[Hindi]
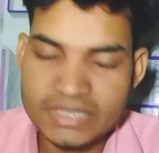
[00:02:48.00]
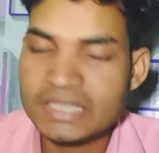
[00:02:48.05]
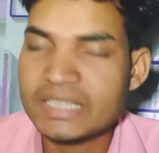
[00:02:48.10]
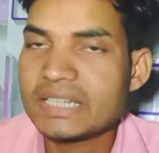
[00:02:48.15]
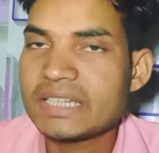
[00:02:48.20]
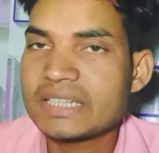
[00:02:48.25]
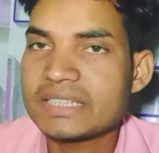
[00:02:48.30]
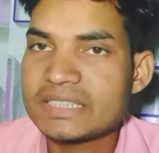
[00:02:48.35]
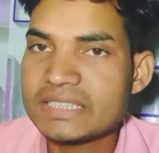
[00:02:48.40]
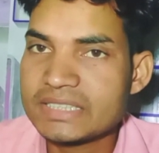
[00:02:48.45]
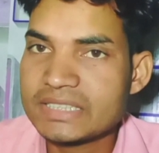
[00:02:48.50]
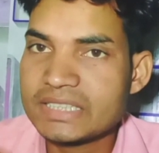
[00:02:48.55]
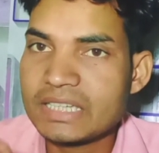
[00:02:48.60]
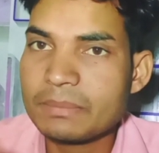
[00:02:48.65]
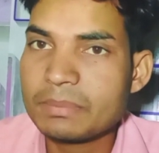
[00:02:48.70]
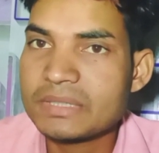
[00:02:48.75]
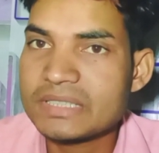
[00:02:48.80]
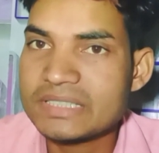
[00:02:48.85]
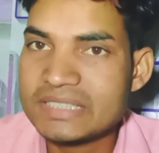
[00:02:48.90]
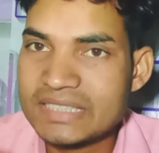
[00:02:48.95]
चले जाना है जिससे
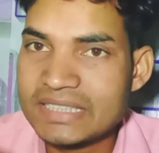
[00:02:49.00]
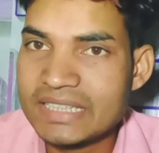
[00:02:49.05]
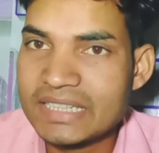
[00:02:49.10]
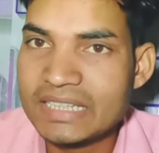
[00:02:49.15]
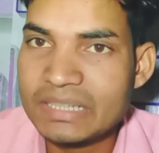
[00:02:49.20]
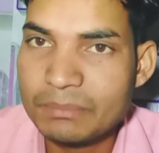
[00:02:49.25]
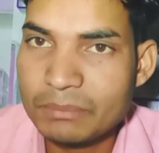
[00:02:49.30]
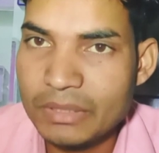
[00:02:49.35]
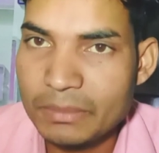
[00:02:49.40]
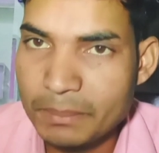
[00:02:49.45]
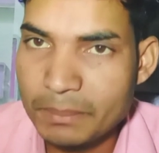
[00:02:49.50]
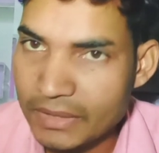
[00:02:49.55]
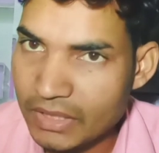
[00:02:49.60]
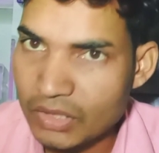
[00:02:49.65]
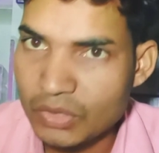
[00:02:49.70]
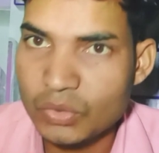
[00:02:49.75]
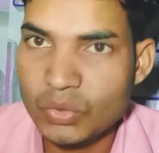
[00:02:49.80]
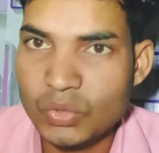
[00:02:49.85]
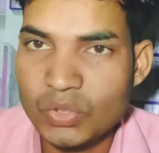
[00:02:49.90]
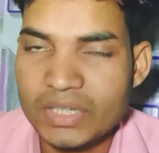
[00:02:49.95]
आप किसी के नंबर पर
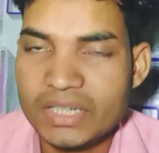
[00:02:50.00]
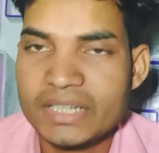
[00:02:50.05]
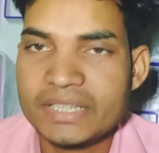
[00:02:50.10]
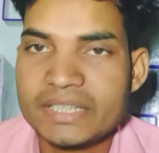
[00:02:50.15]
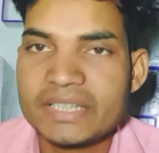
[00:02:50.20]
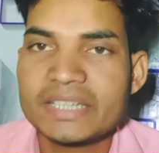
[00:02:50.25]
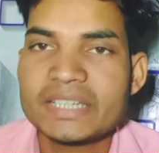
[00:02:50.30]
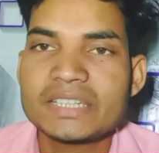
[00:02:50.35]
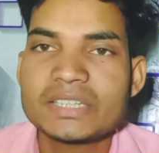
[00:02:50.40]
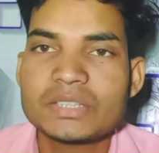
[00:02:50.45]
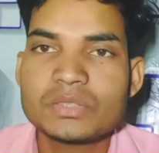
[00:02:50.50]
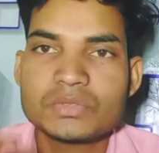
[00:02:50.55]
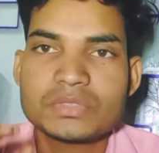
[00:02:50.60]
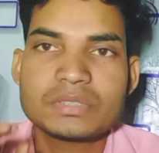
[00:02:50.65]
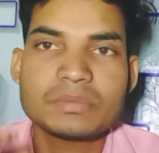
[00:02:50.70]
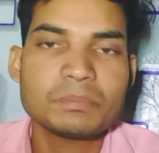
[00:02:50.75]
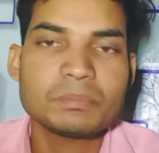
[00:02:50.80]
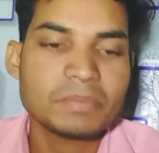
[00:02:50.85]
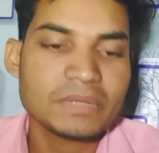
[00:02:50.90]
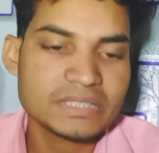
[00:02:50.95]
कॉल करते हैं तो
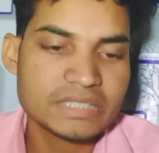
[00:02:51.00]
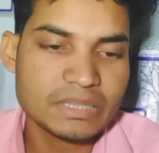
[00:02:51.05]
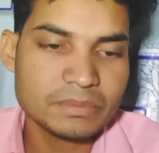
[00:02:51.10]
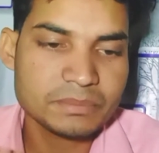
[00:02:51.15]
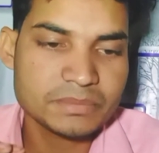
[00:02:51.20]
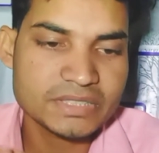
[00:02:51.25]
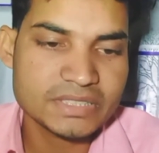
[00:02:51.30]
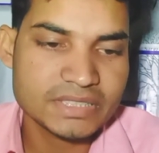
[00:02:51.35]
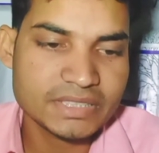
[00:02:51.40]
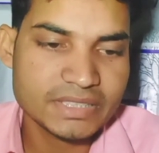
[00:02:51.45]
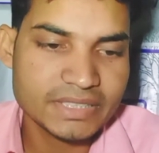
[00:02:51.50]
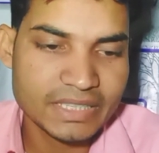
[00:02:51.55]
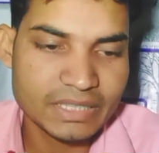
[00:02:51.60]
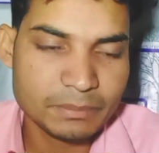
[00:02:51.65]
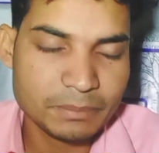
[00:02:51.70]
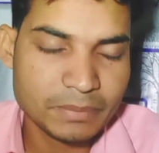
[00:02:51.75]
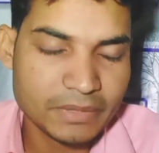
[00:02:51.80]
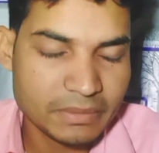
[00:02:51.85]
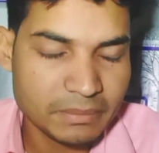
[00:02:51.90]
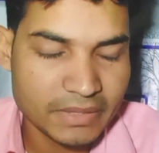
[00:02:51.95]
सिंपल सा हम जैसे
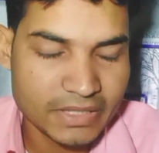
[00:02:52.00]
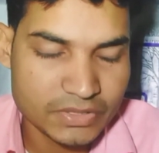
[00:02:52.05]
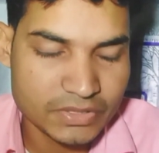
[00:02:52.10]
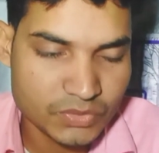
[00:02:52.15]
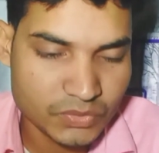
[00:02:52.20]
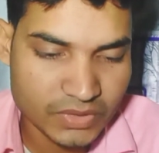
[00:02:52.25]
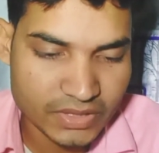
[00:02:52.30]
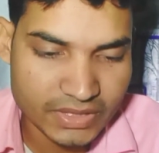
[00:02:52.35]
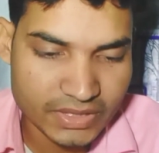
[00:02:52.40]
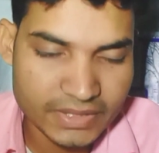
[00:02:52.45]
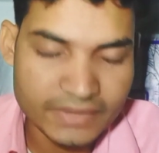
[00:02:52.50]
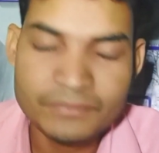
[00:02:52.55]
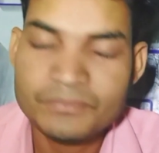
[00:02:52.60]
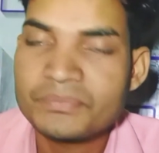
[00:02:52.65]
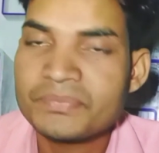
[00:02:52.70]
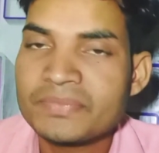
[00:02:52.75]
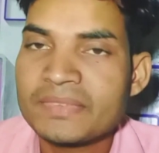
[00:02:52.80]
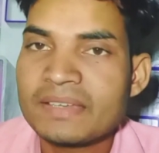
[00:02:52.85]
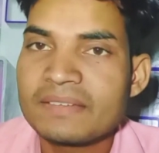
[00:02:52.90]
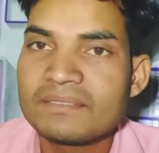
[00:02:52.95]
डायल पेड में आ चुके हैं
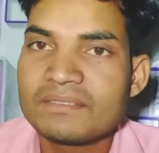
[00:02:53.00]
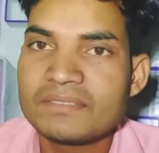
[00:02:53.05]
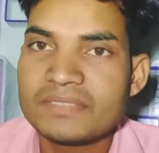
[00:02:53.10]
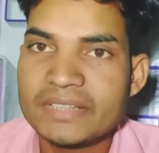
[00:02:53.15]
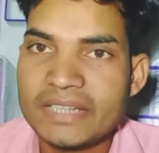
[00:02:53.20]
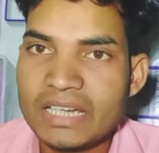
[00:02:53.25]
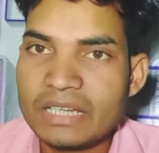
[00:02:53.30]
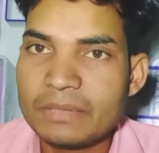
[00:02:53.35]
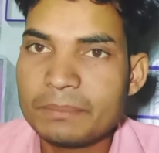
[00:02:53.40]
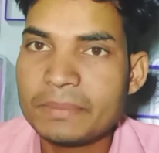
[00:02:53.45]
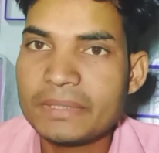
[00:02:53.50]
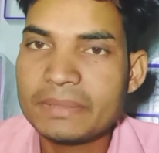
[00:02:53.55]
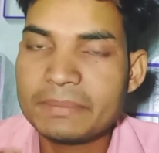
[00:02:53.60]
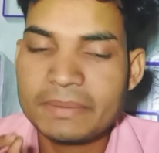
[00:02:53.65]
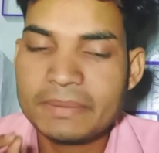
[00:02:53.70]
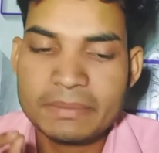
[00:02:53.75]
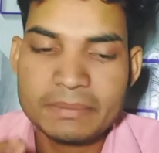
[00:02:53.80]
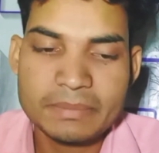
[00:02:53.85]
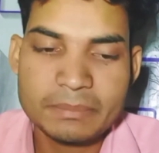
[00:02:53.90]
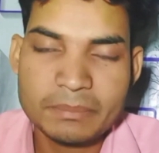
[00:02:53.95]
डायल पेड
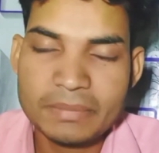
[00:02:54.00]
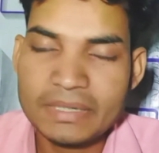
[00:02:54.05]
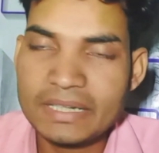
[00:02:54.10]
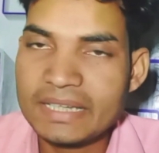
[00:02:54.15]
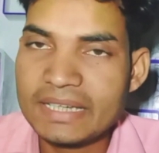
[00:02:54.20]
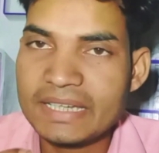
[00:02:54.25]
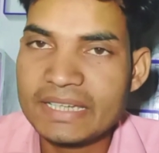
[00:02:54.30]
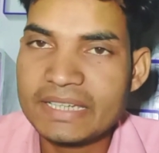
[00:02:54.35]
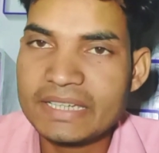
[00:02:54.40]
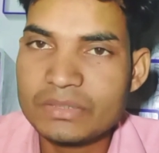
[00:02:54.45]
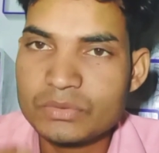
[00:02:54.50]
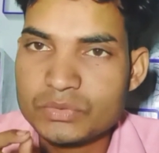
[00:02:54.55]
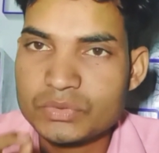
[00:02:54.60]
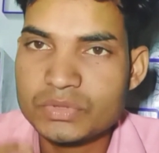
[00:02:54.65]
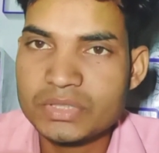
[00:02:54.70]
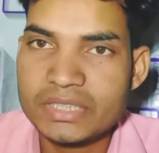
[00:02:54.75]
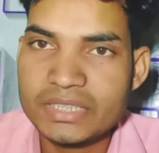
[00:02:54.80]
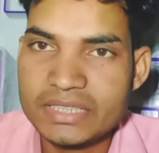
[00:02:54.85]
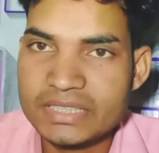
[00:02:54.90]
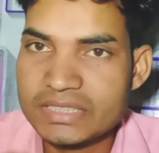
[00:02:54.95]
में हम नंबर लगाएंगे
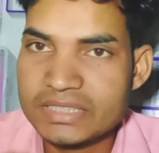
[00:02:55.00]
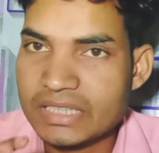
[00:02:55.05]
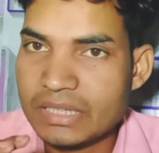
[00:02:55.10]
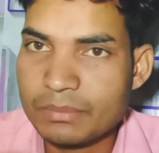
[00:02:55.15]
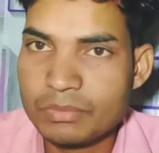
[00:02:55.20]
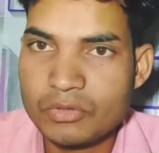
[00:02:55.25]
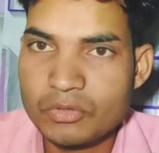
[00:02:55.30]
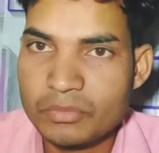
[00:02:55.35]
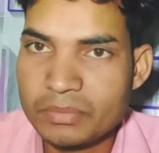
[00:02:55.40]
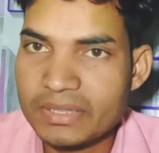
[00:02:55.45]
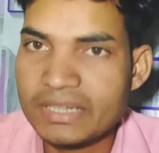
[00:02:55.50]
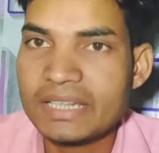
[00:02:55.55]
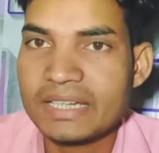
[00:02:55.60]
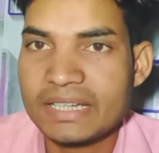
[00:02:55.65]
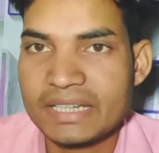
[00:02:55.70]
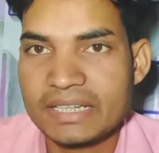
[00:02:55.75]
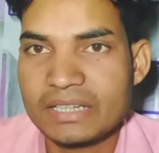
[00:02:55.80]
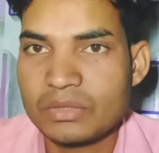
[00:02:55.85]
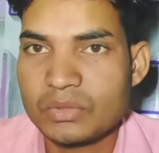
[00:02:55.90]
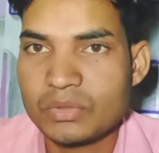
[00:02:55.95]
उस तरीके से आपको भी
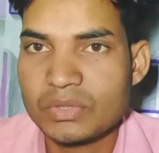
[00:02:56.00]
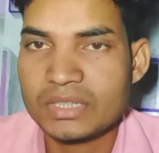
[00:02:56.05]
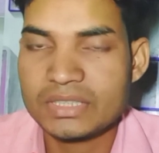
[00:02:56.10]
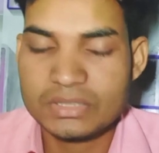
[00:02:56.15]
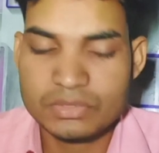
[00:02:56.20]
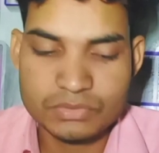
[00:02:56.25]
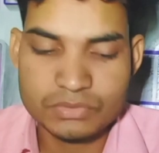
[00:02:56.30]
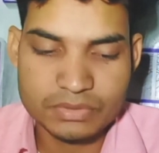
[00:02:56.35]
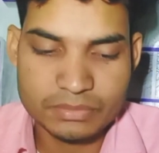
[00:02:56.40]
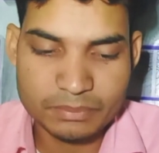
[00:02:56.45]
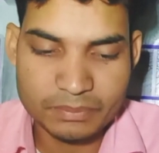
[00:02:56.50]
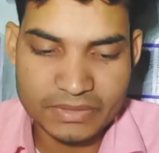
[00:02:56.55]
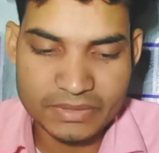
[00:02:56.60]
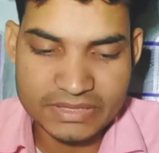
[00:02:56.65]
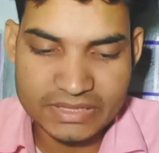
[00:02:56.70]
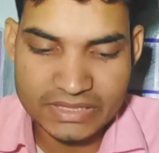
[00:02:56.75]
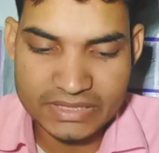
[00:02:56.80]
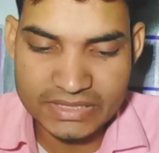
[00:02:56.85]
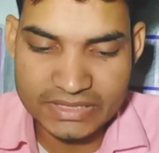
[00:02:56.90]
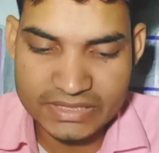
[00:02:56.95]
लगाना होगा तो
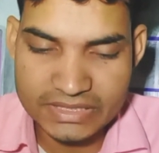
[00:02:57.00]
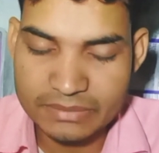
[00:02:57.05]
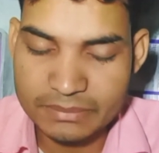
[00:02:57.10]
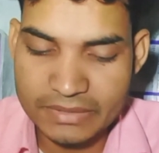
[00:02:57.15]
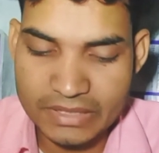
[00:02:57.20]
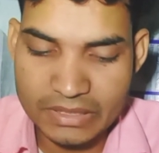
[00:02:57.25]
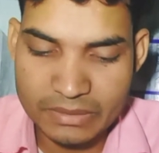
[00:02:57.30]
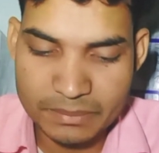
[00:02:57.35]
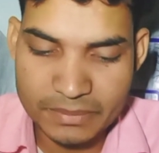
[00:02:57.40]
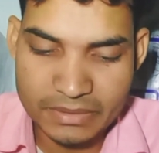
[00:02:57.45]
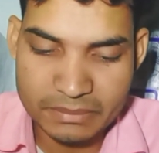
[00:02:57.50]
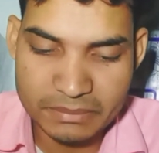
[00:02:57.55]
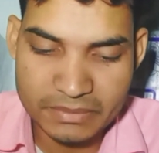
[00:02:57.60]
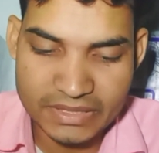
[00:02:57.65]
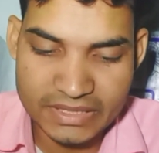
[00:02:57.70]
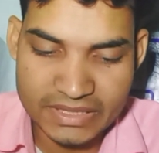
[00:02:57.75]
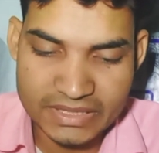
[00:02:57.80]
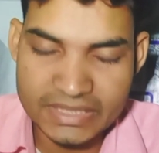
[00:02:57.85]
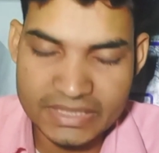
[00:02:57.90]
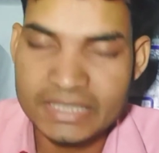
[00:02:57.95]
सिंपल सा जैसे हम डायल पेड
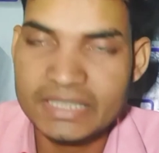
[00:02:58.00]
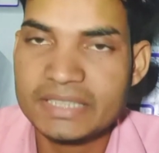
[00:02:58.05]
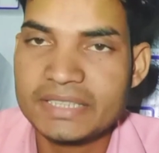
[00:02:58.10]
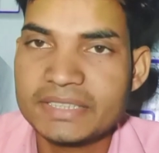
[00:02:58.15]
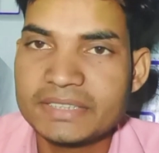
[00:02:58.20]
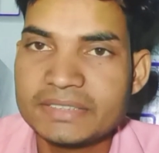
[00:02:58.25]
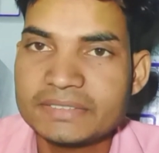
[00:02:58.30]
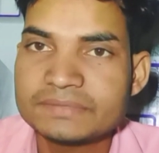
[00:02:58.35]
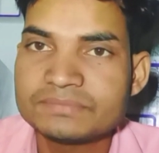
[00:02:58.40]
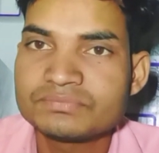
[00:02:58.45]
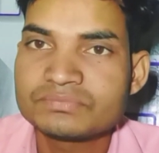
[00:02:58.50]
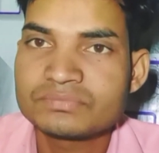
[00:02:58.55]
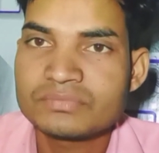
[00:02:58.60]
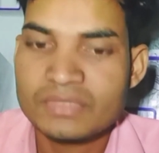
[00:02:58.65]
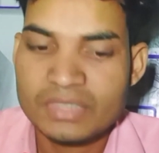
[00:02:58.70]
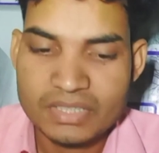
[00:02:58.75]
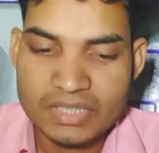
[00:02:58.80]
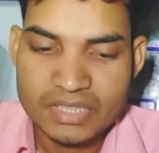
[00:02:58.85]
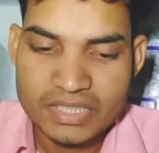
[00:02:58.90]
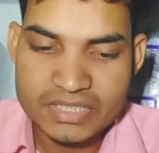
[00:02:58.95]
में लिखते हैं
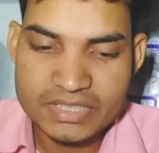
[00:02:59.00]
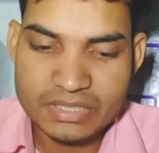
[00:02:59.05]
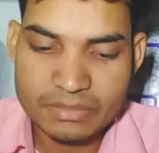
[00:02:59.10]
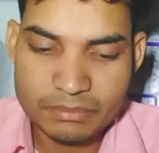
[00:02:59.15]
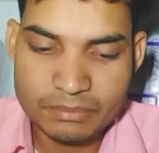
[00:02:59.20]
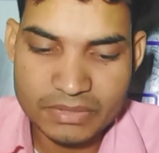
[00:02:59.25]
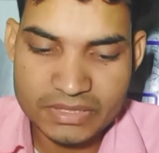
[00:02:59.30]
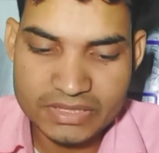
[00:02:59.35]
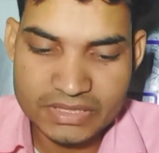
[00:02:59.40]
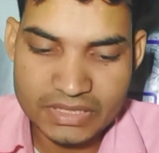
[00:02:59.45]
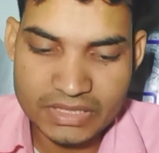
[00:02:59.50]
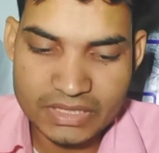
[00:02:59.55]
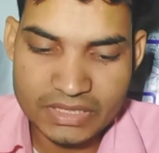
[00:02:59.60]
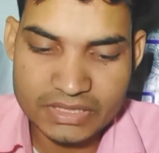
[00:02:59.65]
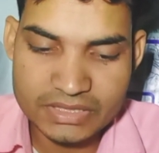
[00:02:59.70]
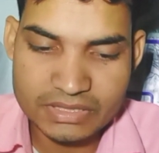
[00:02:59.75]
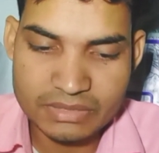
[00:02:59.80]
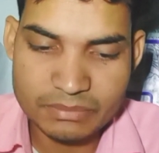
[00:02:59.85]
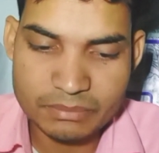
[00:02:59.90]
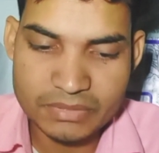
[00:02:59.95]
इस नंबर से
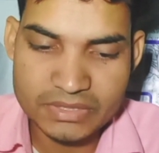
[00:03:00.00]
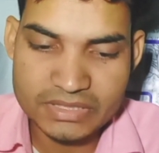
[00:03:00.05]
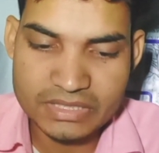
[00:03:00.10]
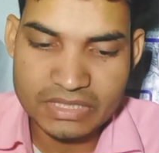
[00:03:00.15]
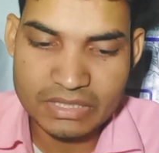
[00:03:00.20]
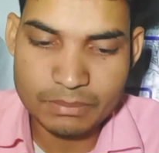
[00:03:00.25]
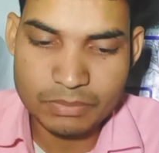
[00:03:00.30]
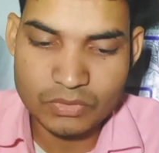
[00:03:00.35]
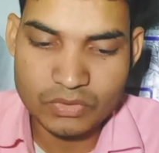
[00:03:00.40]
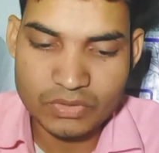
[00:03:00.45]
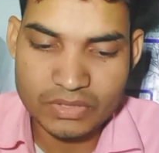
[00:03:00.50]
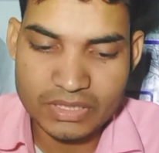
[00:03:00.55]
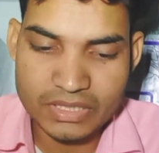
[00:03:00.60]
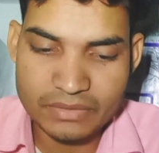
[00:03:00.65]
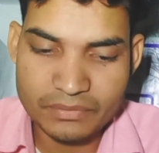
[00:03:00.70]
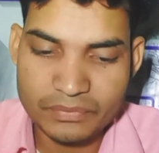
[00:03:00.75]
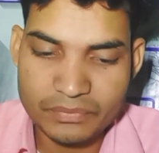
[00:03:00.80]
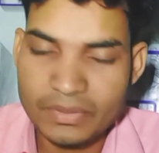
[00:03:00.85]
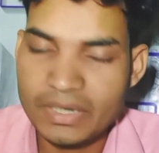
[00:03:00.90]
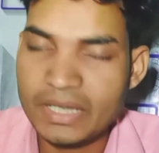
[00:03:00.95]
इस नंबर से आपको लगाना